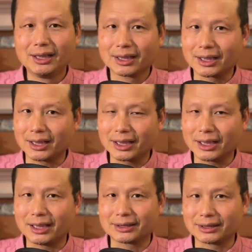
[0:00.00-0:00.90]
刚
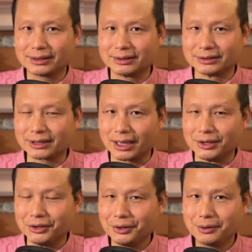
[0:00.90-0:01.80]
刚在
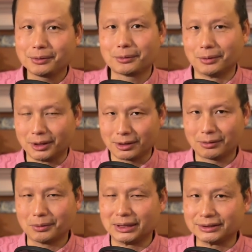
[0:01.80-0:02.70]
英国
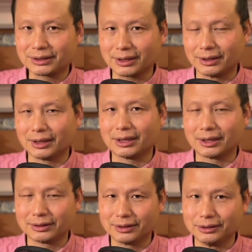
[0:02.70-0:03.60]
完成
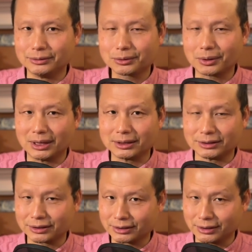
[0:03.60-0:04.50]
了临床
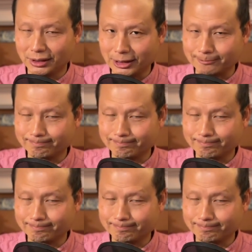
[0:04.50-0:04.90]
试验。